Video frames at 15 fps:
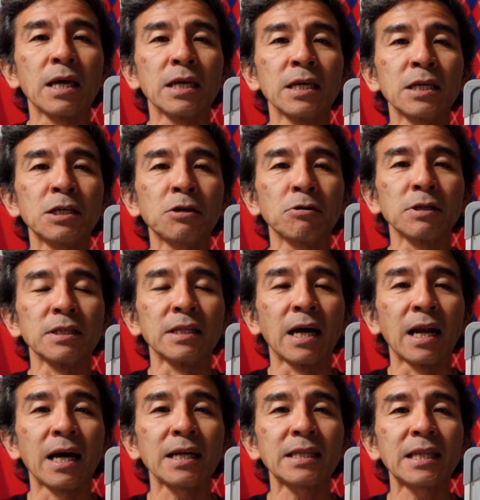一挙に
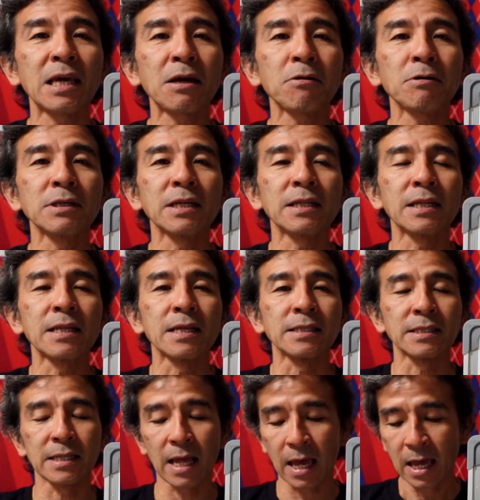7点を入れてです
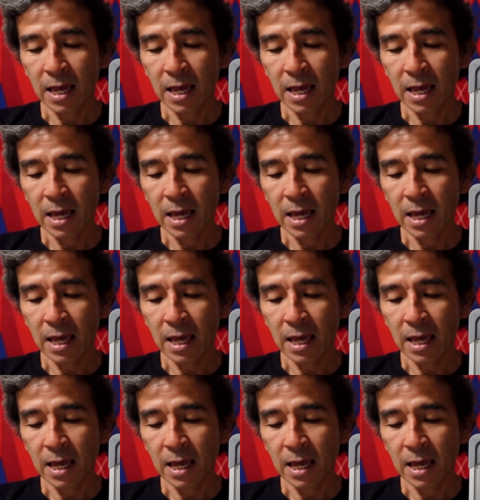ね、